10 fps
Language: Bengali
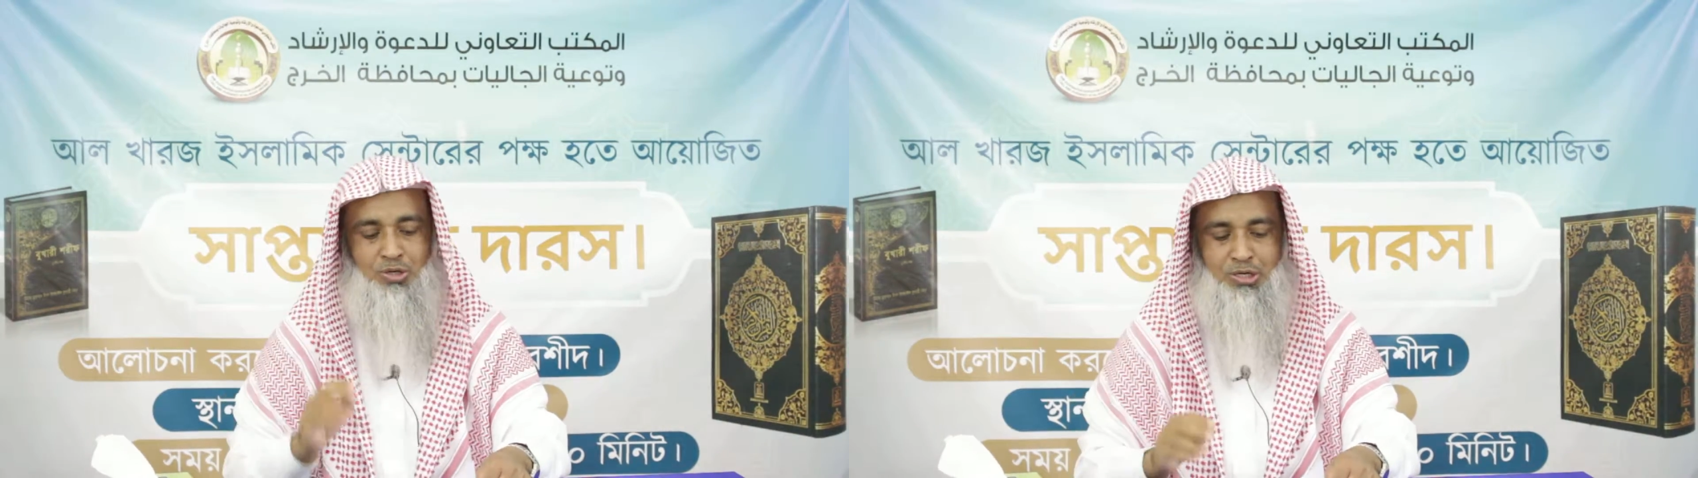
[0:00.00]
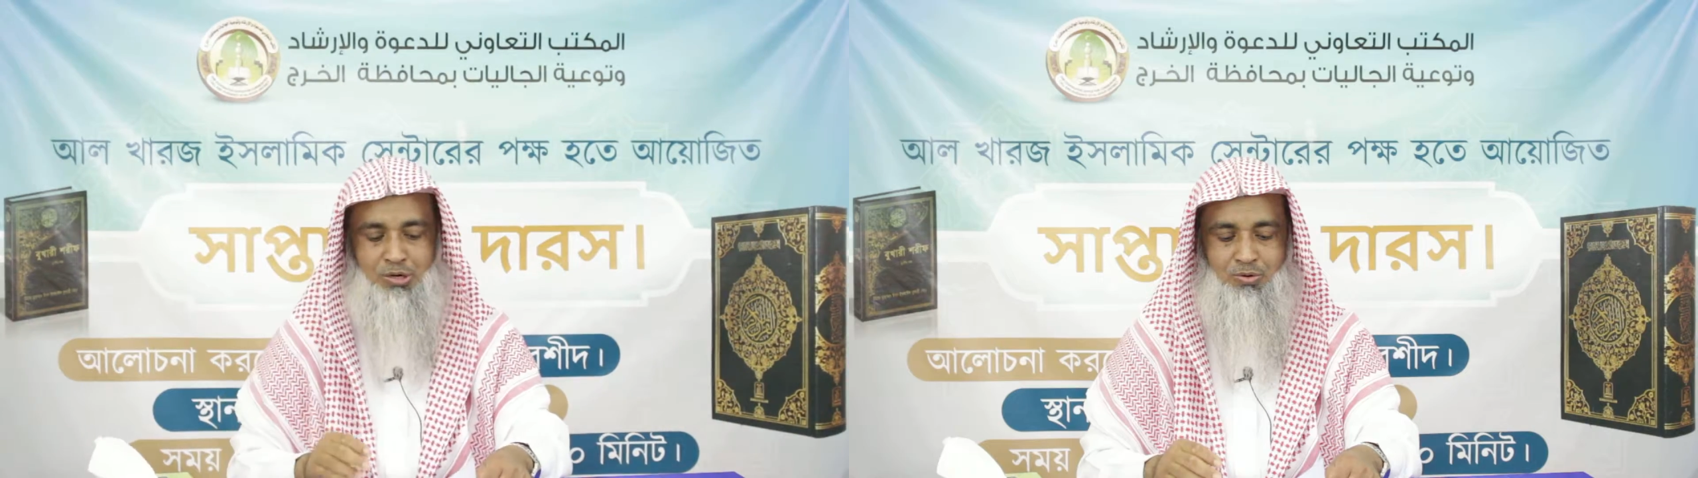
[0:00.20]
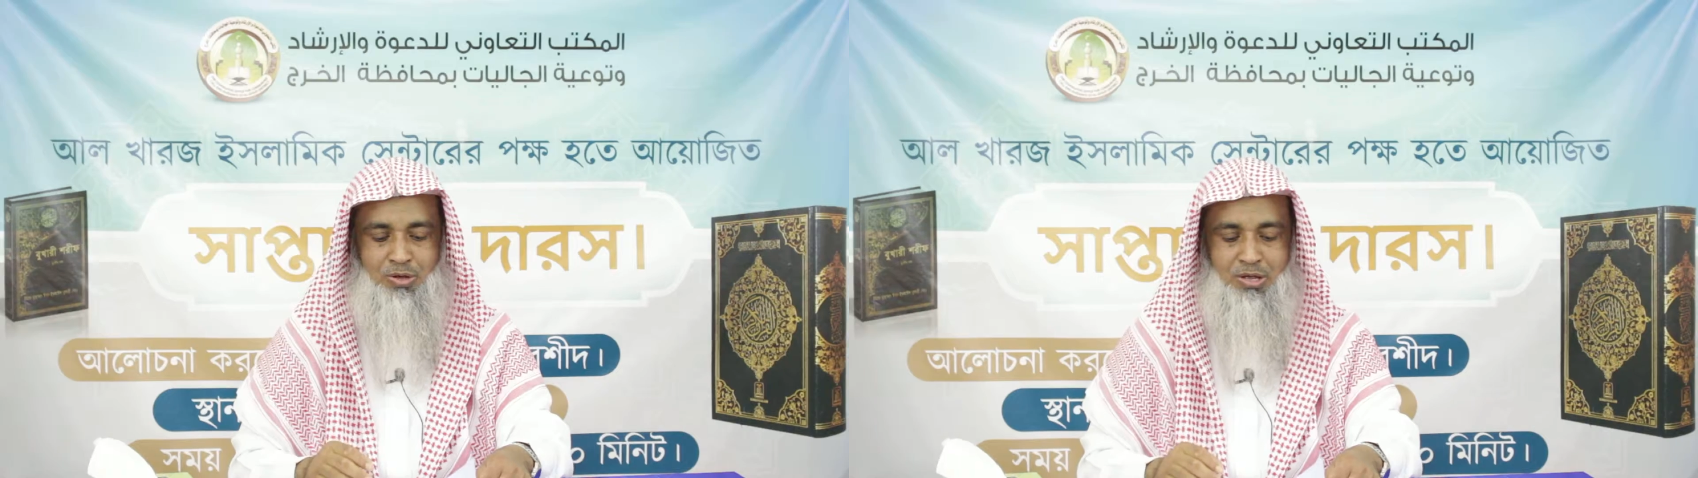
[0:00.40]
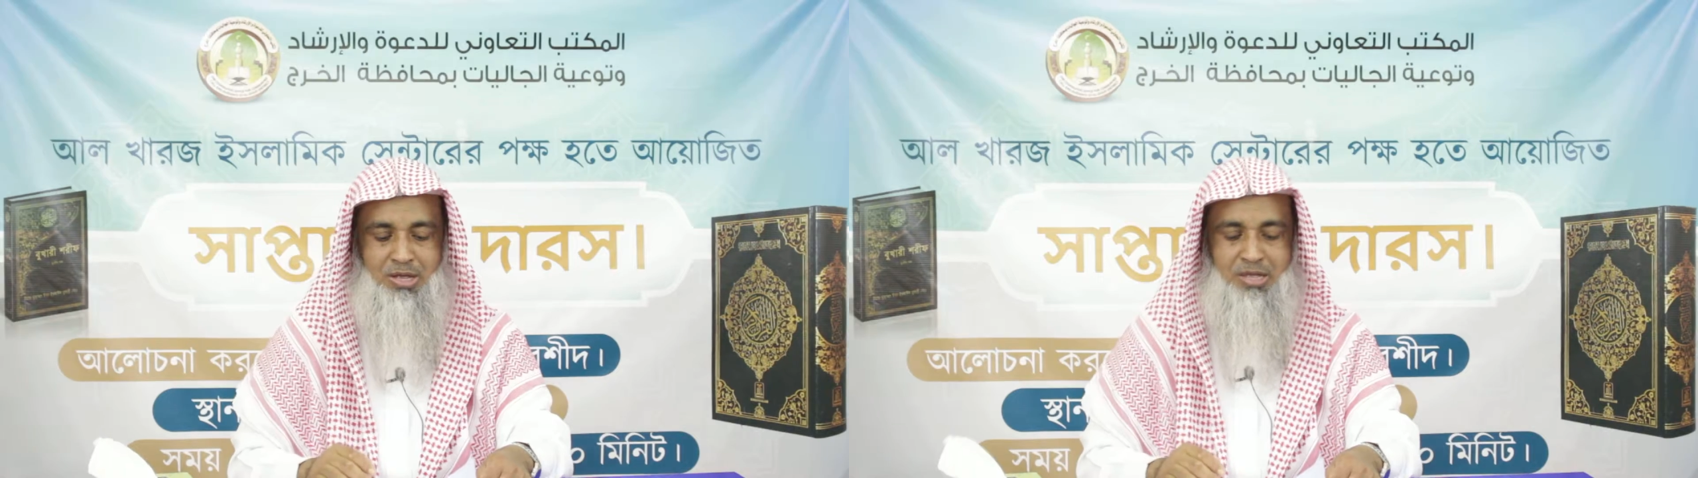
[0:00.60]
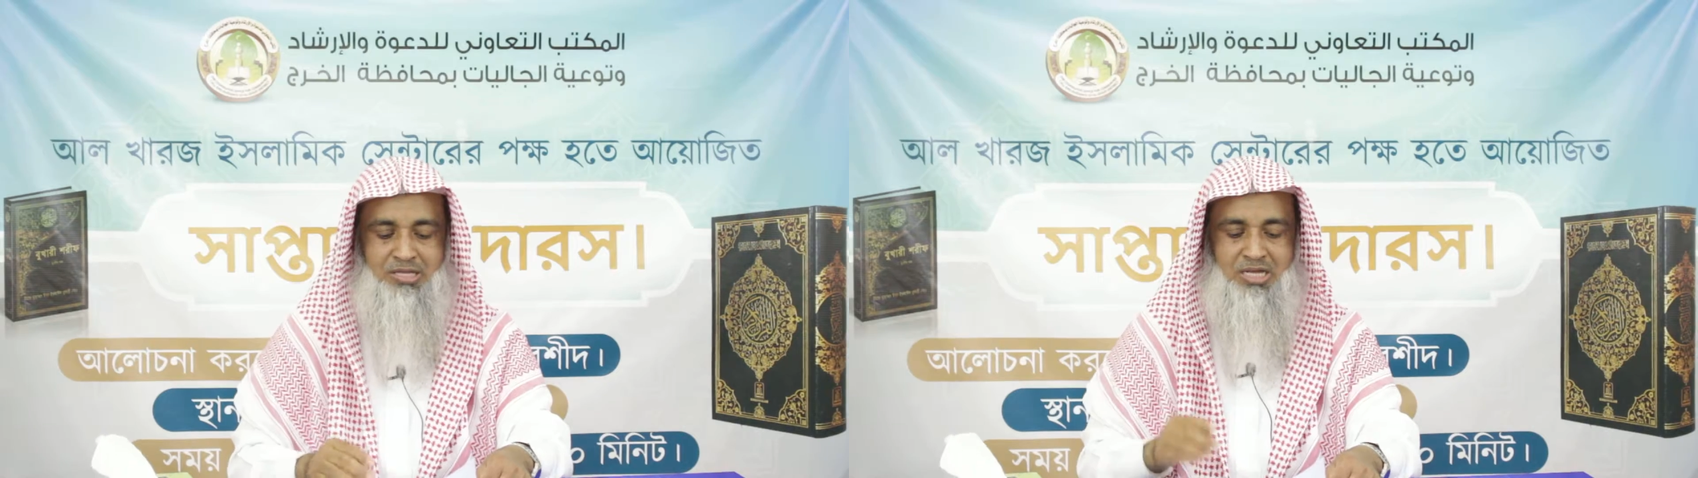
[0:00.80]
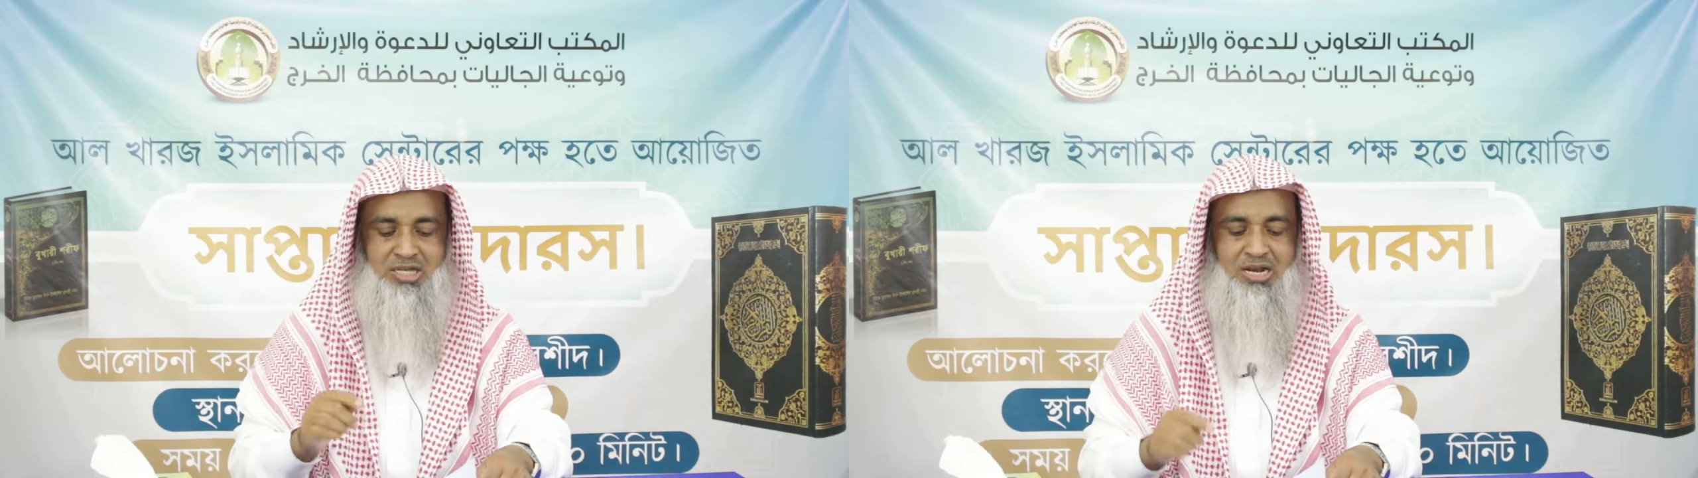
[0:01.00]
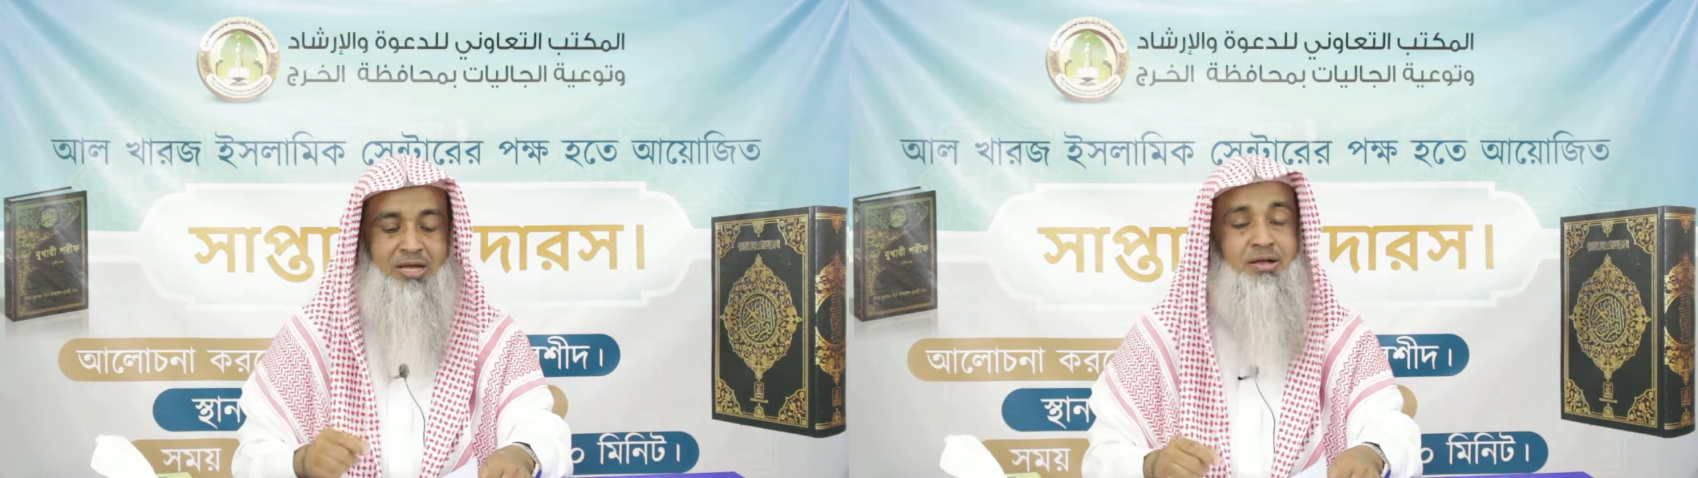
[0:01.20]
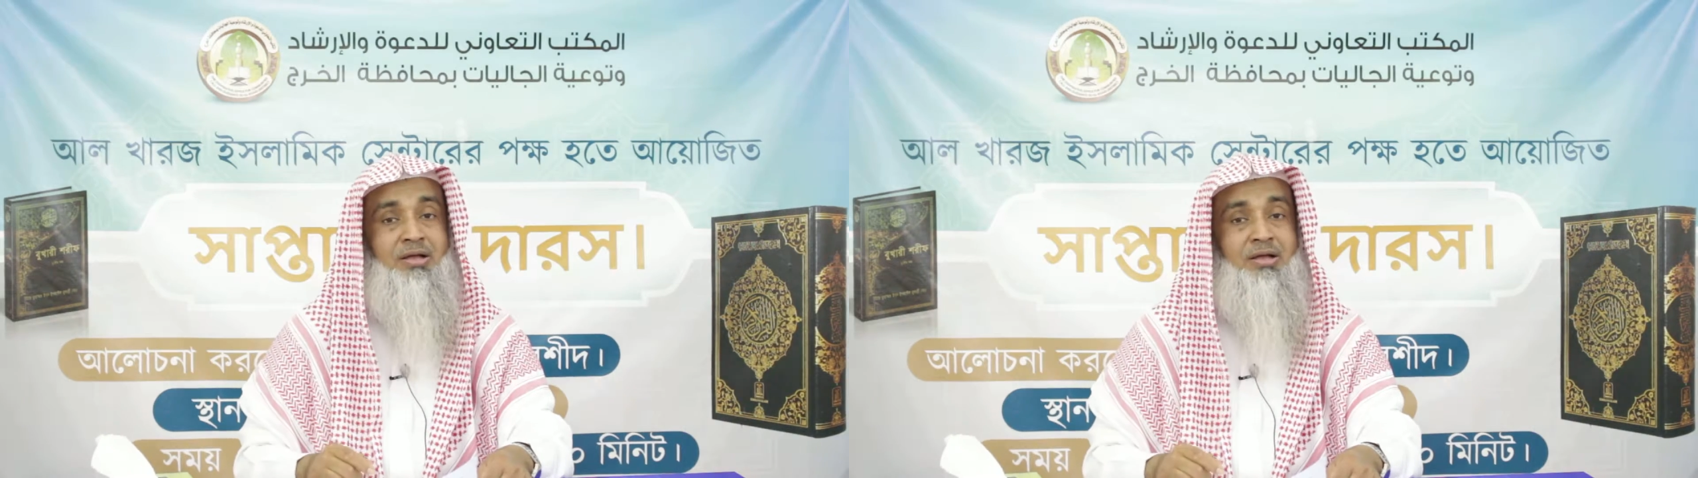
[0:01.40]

হয়ে গেল তাছাড়া